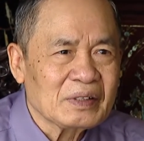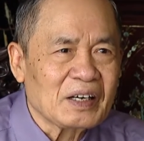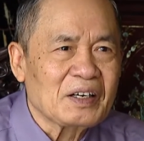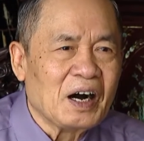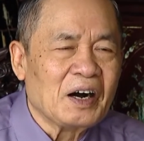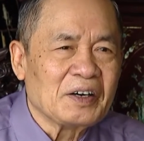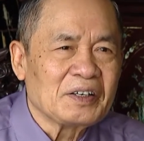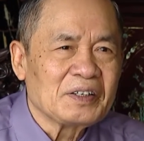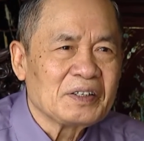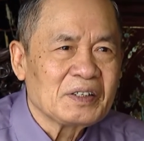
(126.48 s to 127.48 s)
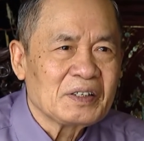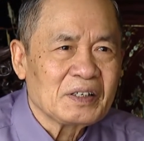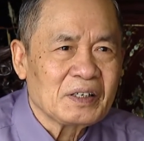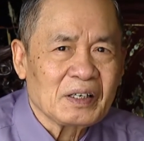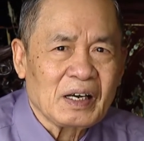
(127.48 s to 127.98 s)
tăng cường
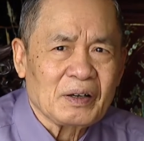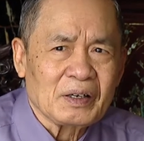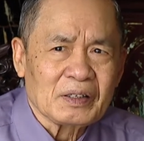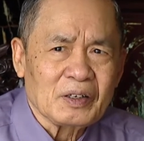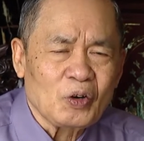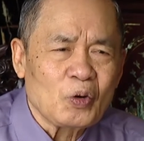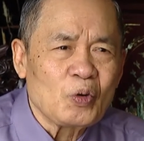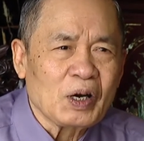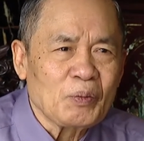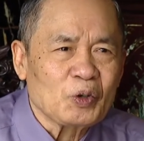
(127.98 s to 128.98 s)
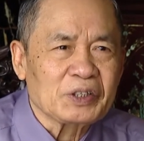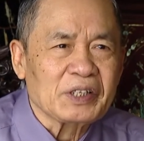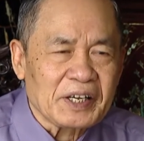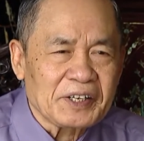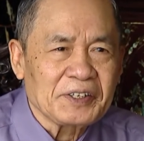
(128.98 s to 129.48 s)
ờ, là cái đội ngũ cán bộ cho
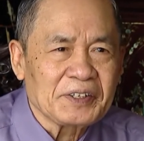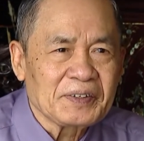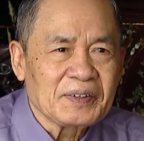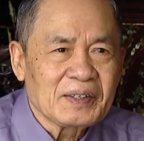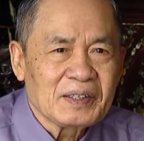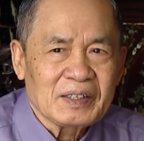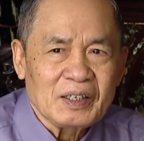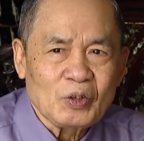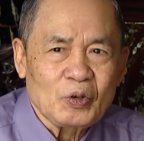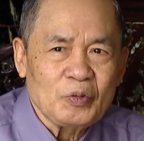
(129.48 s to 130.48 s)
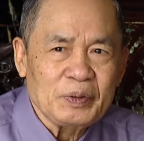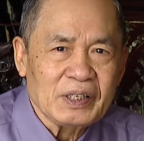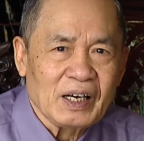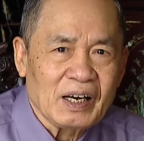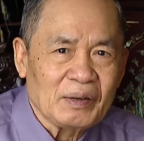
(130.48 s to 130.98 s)
tỉnh thế tôi lúc bây
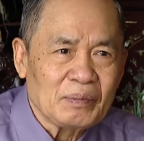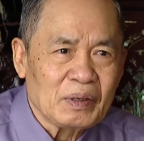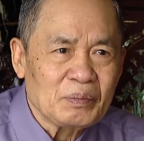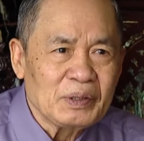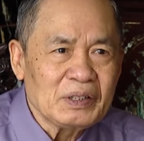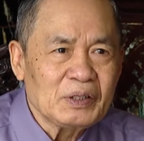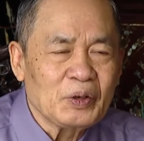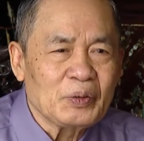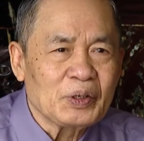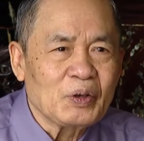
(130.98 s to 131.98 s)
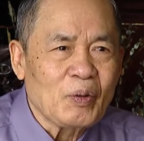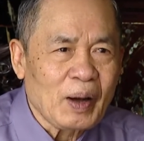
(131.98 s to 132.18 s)
giờ làm bí thư huyện ủy nho